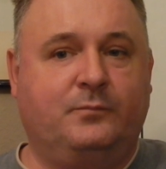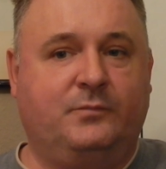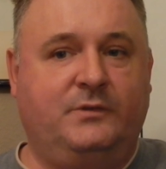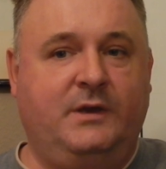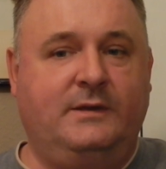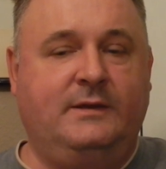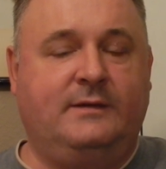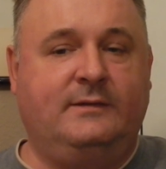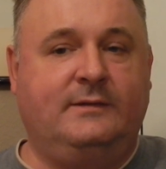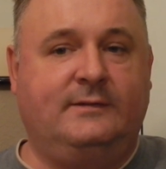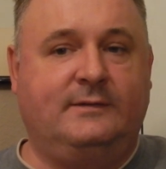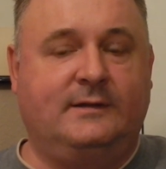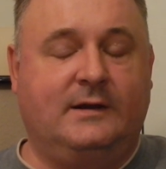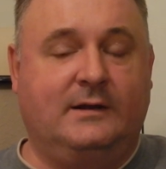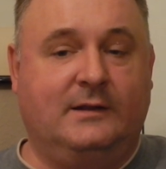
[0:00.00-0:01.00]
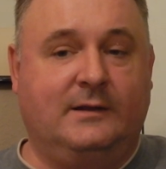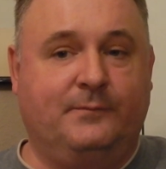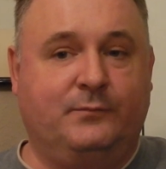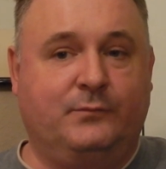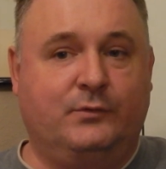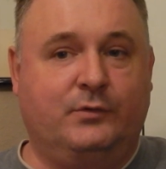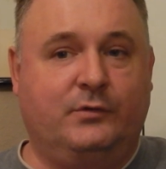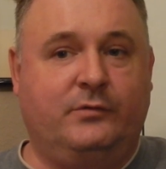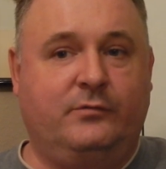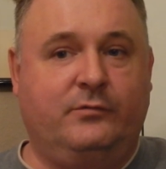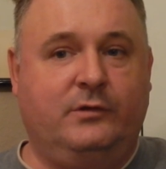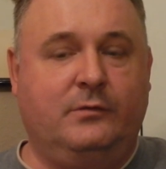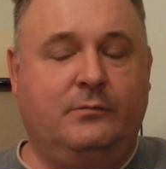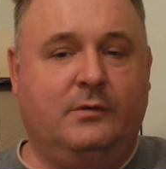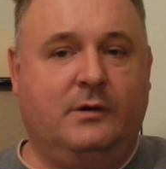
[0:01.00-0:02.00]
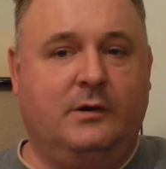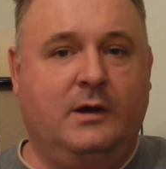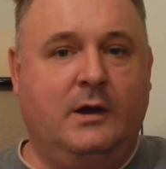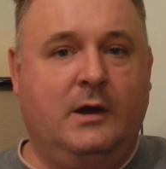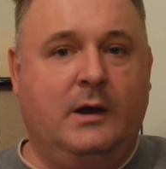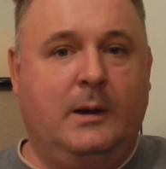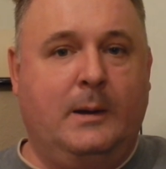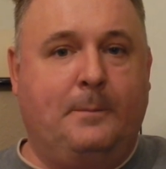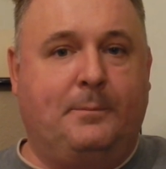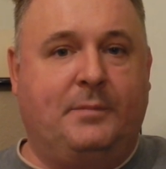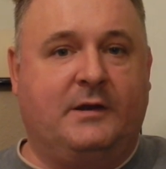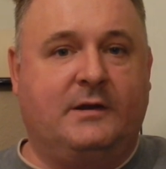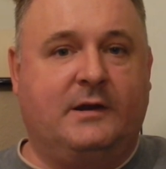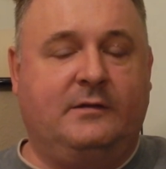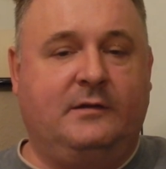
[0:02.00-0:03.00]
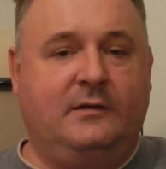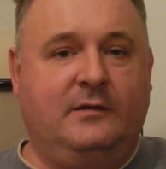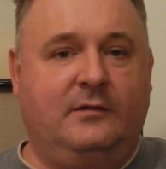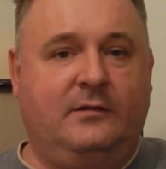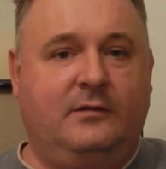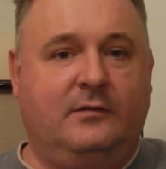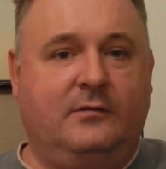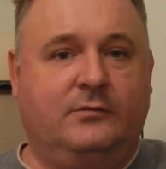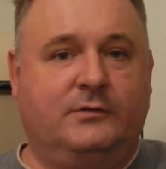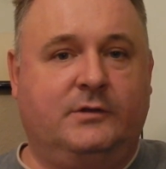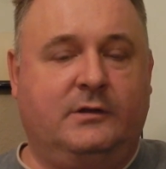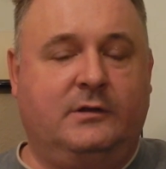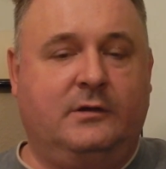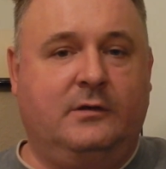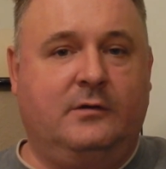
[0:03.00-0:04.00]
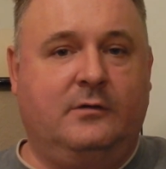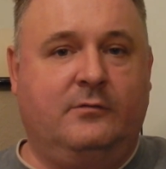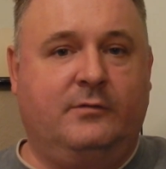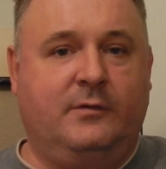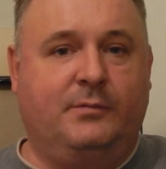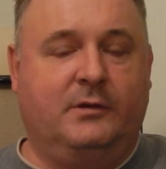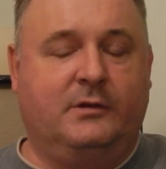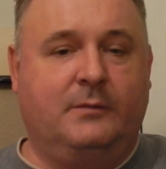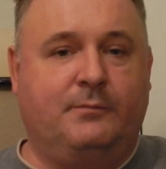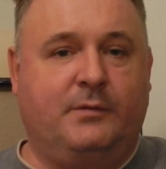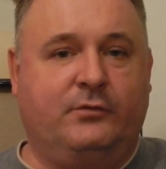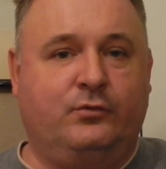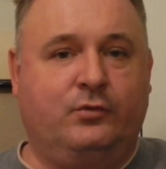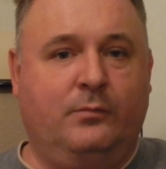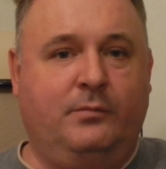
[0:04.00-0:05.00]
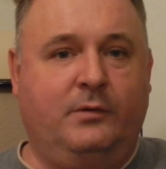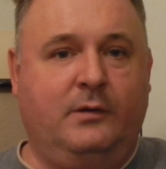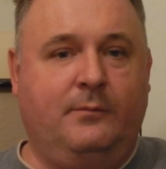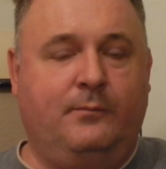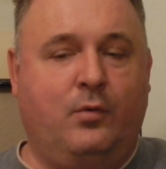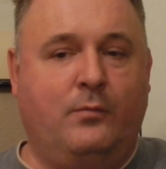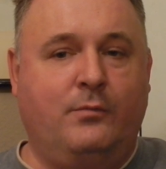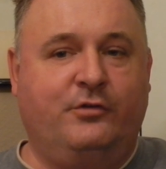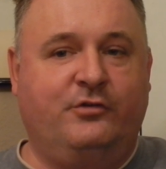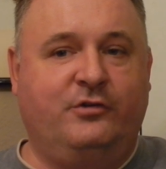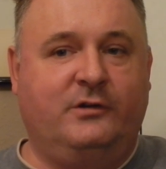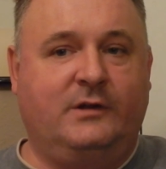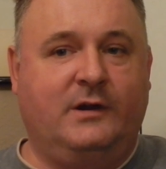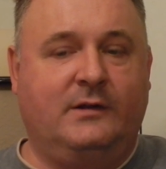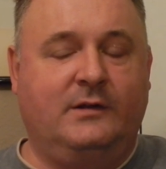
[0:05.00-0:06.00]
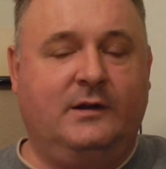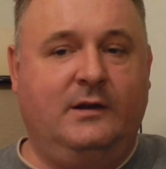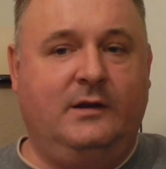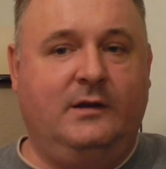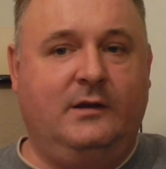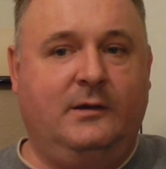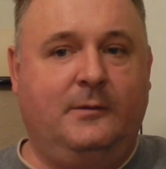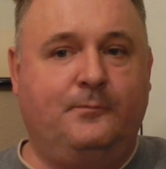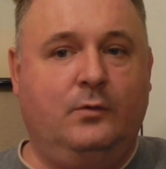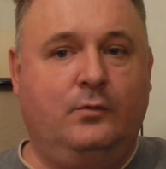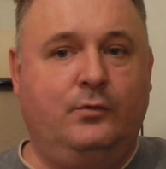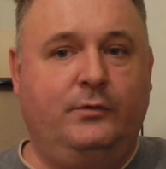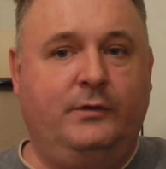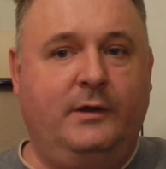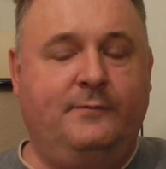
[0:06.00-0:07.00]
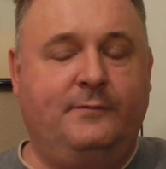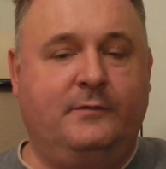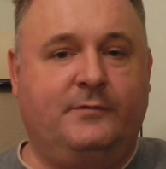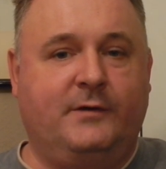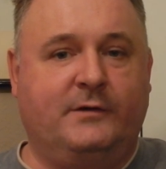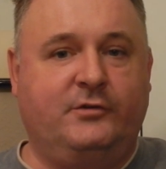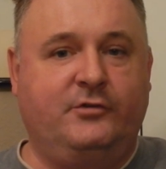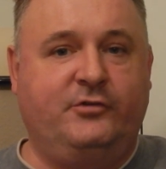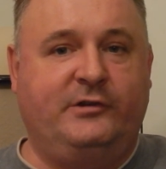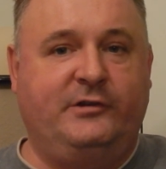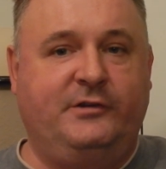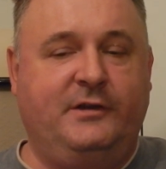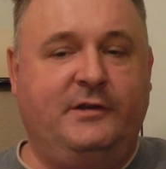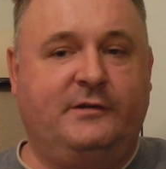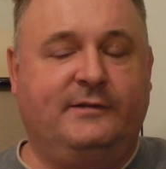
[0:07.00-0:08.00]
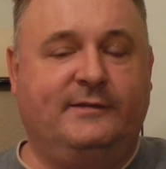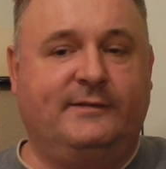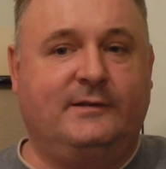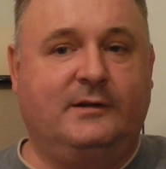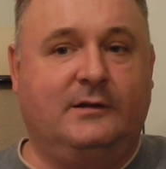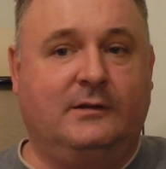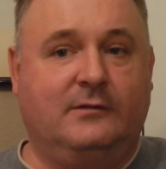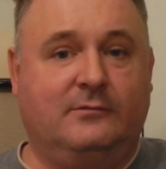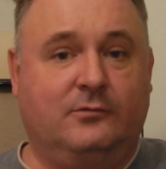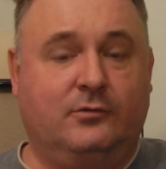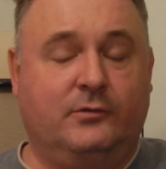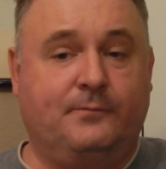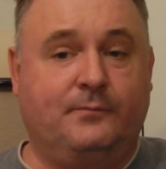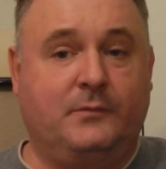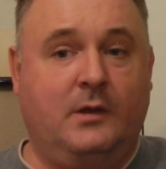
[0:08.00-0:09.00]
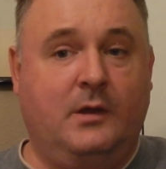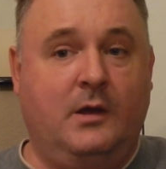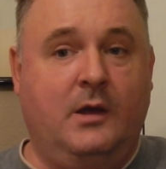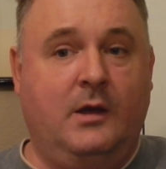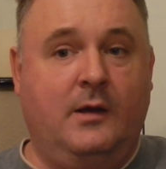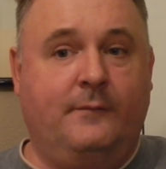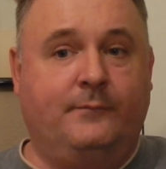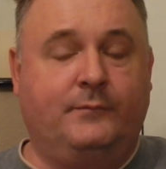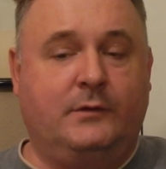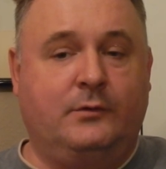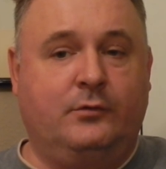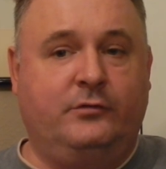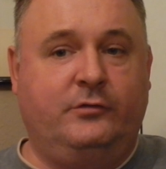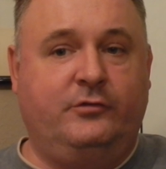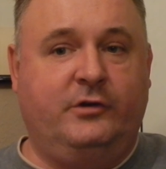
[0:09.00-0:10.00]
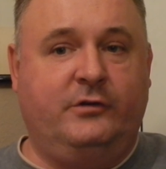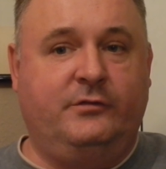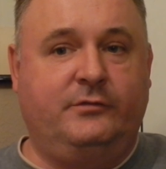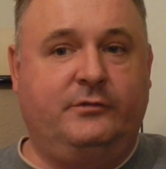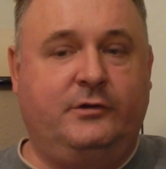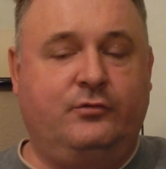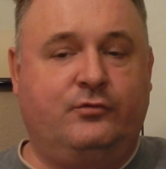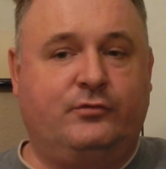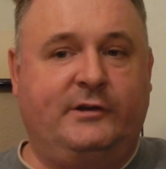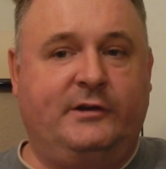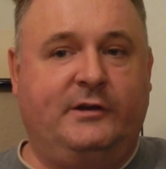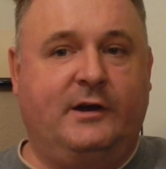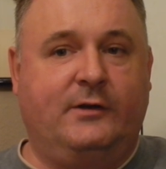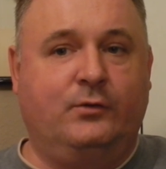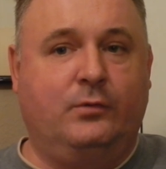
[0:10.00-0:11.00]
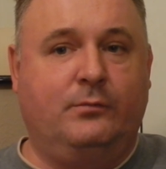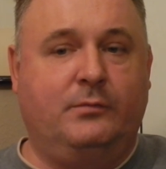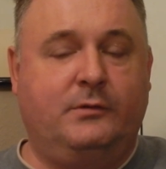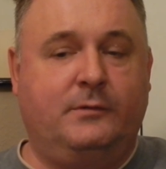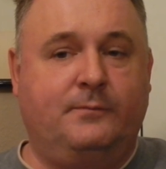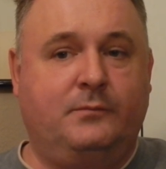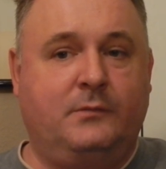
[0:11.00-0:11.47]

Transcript: денег не стало. То есть, видимо, прекратились вот эти выплаты пособий, помощи и так далее, и у людей фактически денег не стало. Вот. Народ сейчас денежки экономит.